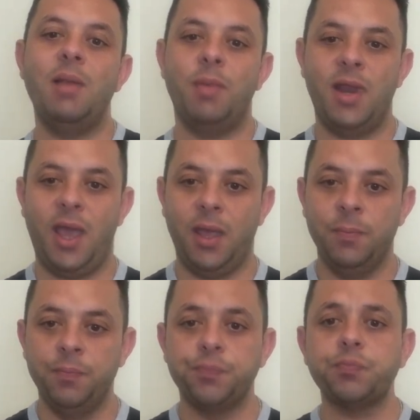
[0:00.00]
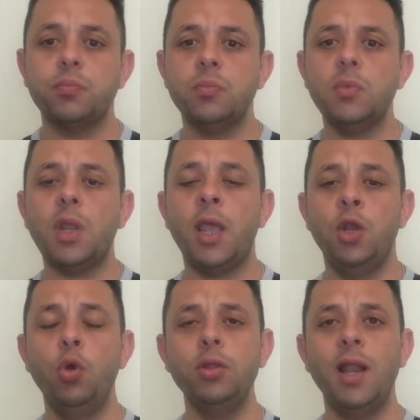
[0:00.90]
المناعي
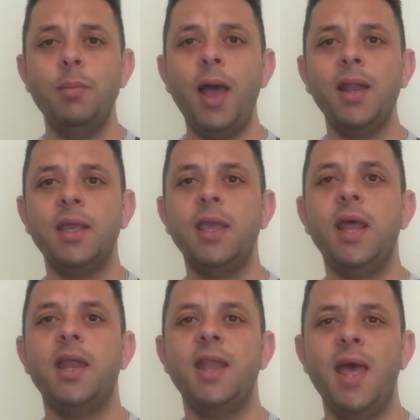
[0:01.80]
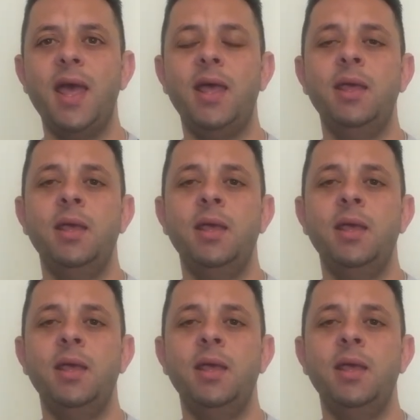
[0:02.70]
النقطة اللي بعد كده انها